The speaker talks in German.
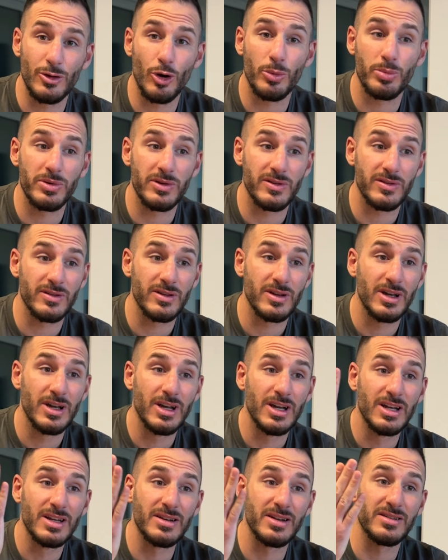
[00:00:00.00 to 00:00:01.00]
ob jetzt
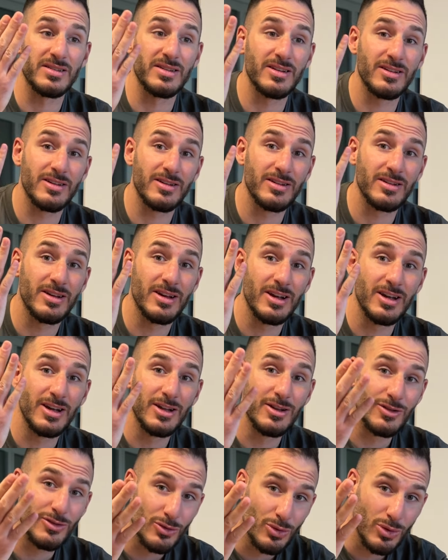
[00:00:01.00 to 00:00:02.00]
tatsächlich
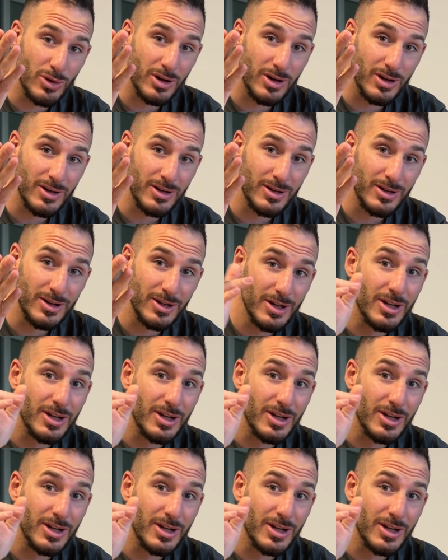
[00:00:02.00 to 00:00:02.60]
Zucker